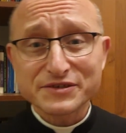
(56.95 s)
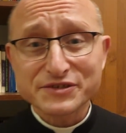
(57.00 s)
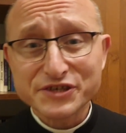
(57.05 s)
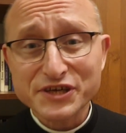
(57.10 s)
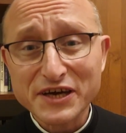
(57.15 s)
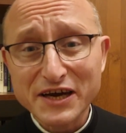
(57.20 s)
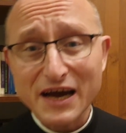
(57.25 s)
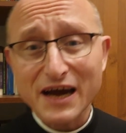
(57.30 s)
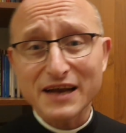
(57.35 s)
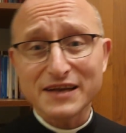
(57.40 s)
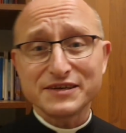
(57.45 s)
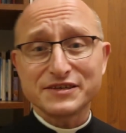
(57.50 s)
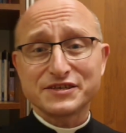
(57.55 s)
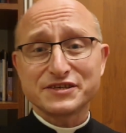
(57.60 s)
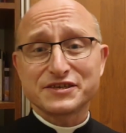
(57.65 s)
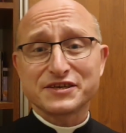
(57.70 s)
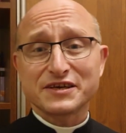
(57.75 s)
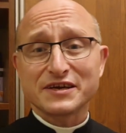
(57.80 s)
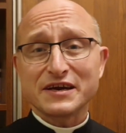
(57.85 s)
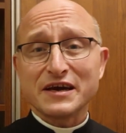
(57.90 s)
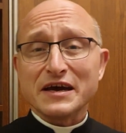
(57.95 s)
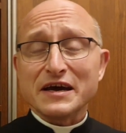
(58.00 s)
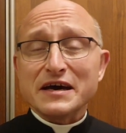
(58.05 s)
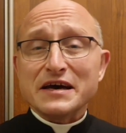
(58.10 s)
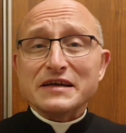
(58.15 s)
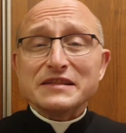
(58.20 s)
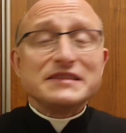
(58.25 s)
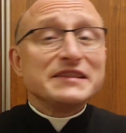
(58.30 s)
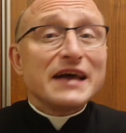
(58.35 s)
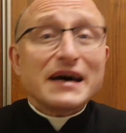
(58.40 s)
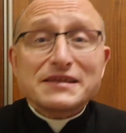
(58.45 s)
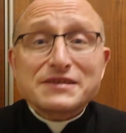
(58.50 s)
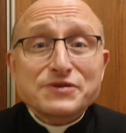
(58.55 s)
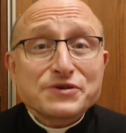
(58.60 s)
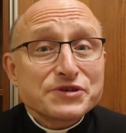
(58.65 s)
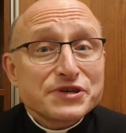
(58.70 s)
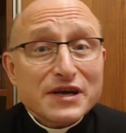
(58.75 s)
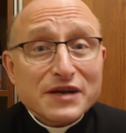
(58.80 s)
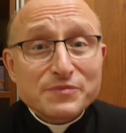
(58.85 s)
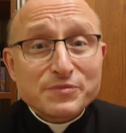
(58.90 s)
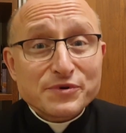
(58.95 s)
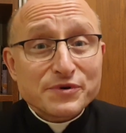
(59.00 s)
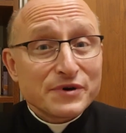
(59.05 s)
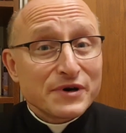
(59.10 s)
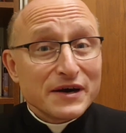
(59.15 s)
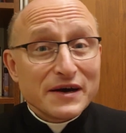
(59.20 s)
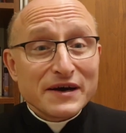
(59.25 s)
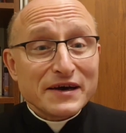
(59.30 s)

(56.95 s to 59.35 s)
czekaliście na coś albo